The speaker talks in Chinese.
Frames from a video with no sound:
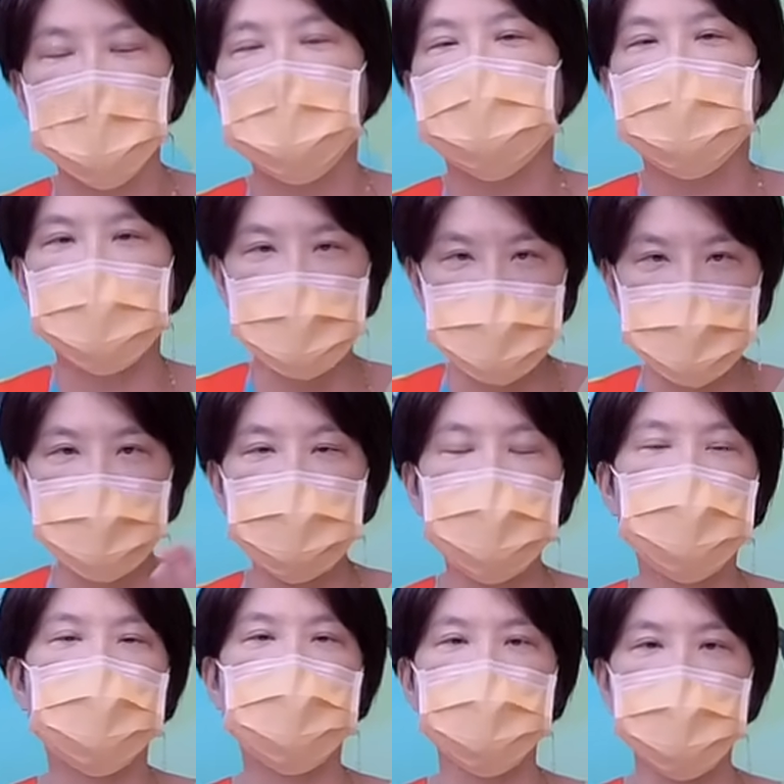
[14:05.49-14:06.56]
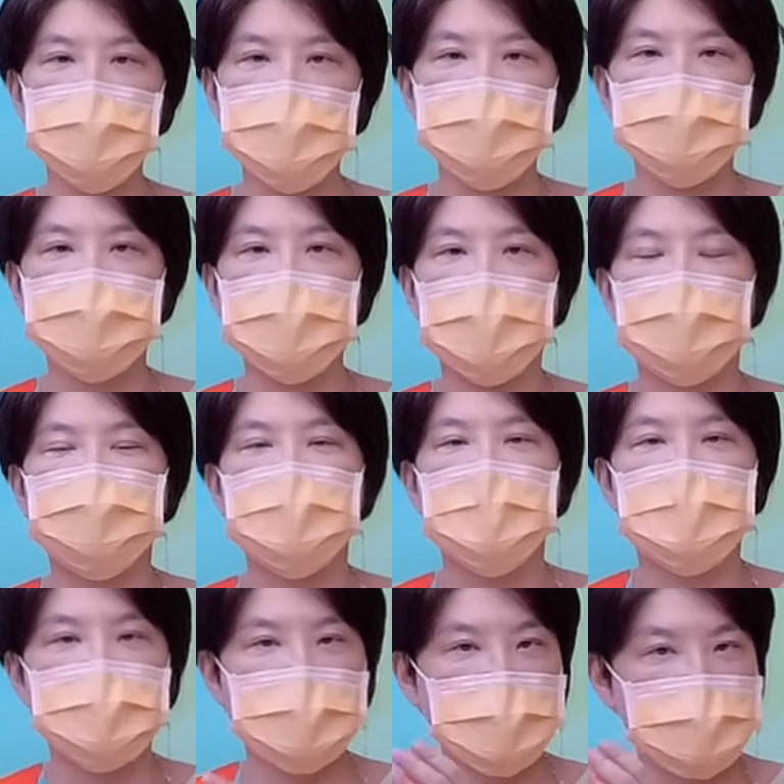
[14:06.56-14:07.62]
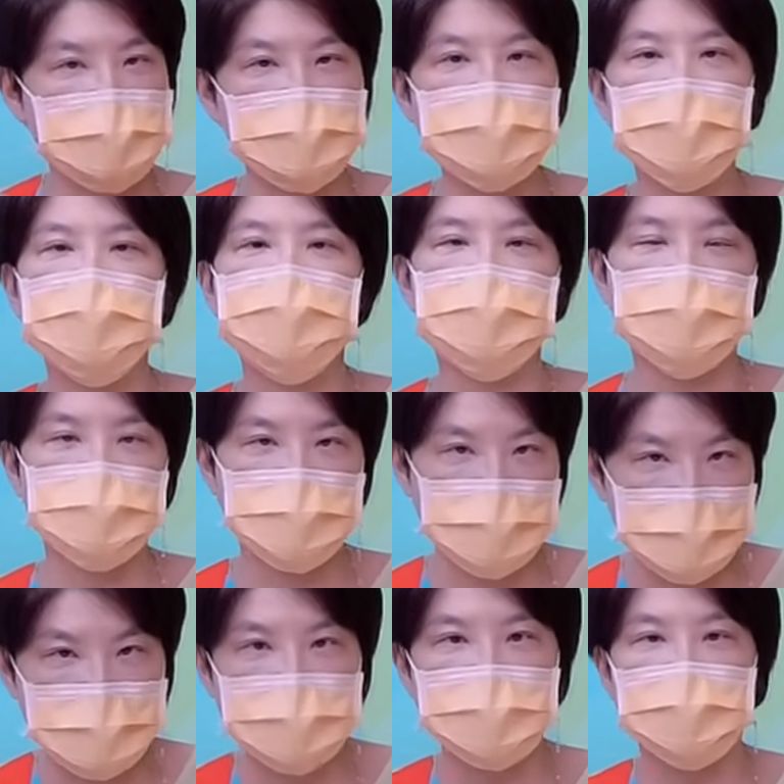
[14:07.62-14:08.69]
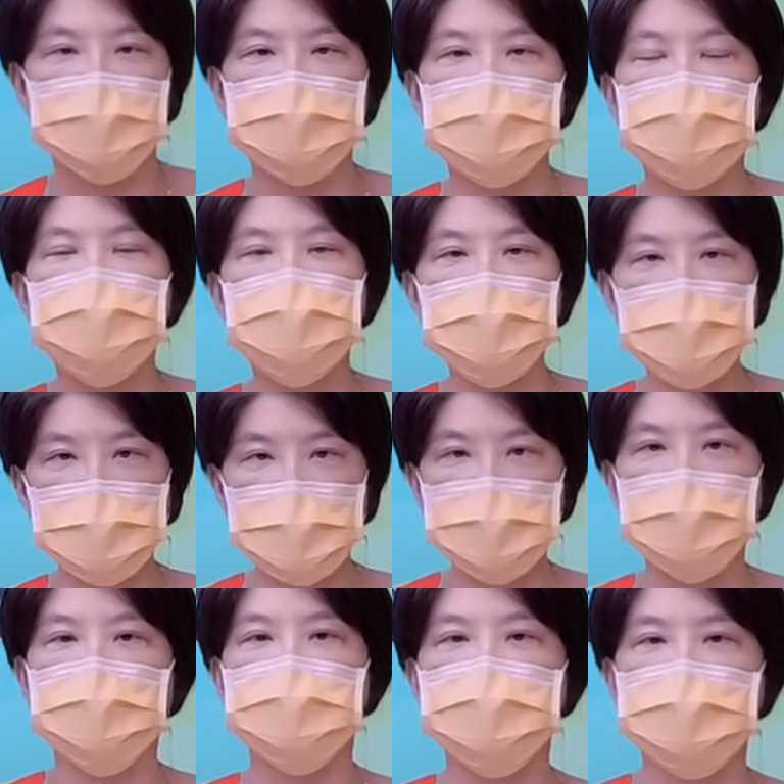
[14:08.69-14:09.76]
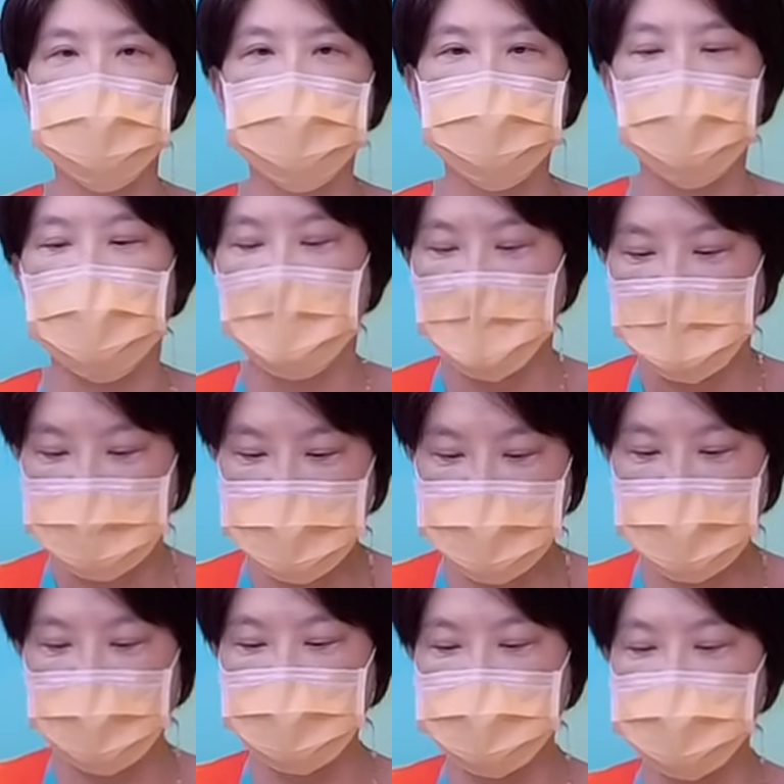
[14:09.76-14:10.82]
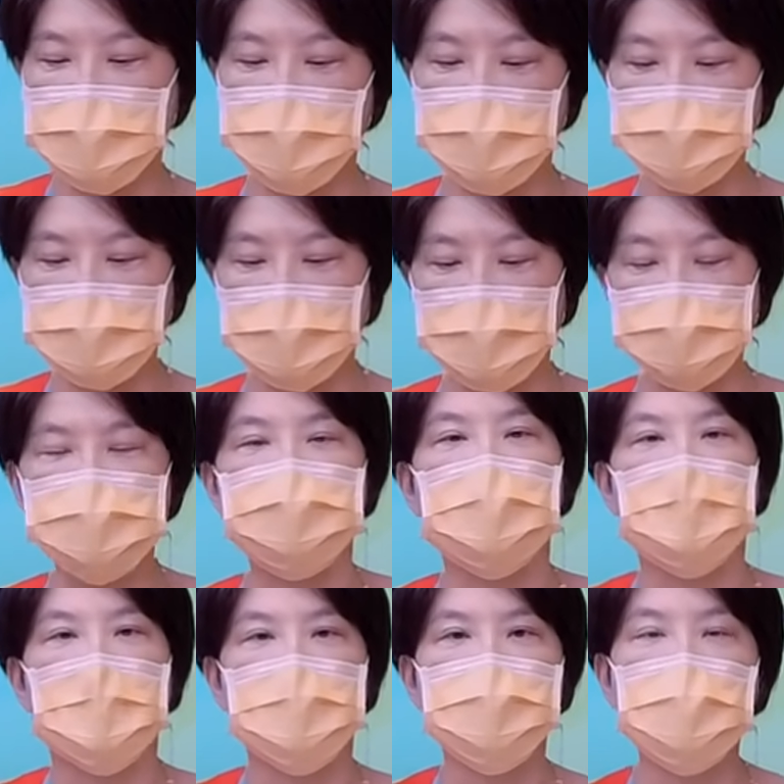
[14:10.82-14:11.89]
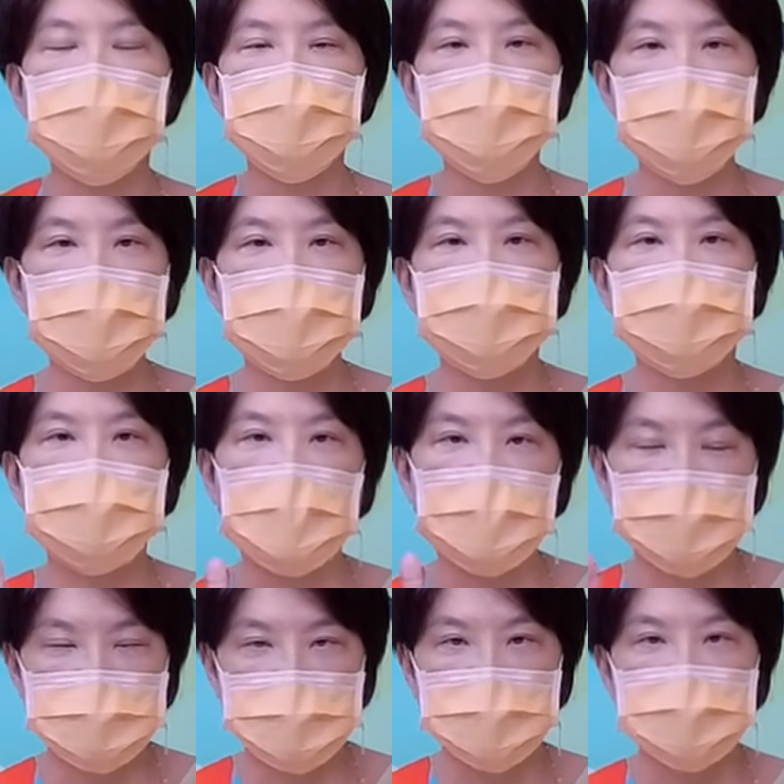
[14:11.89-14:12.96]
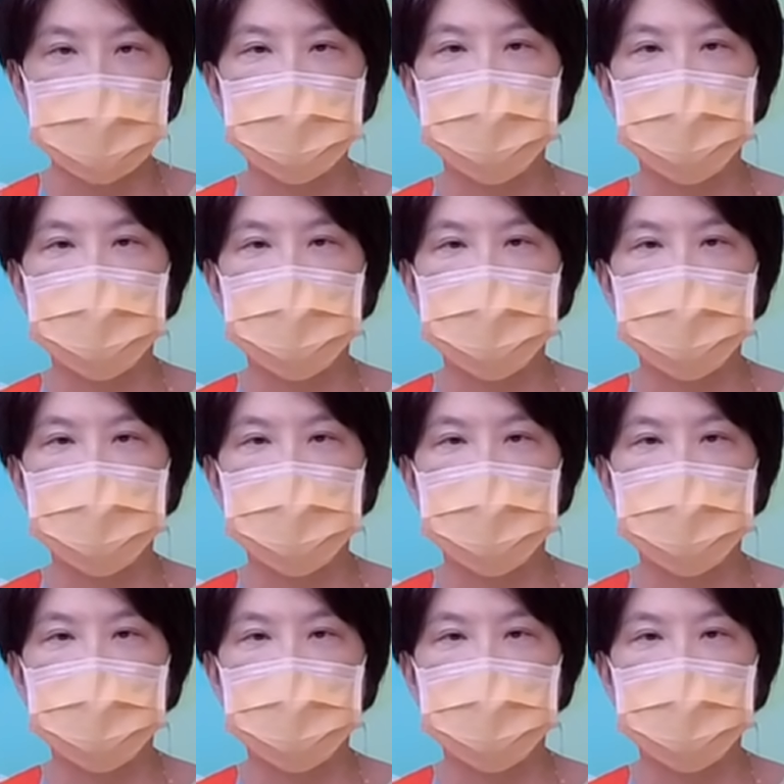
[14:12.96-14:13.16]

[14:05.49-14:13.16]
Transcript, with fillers: 那你就留意一下，在今年底之前，如果有机会，你找一些龙头股，因为越大的。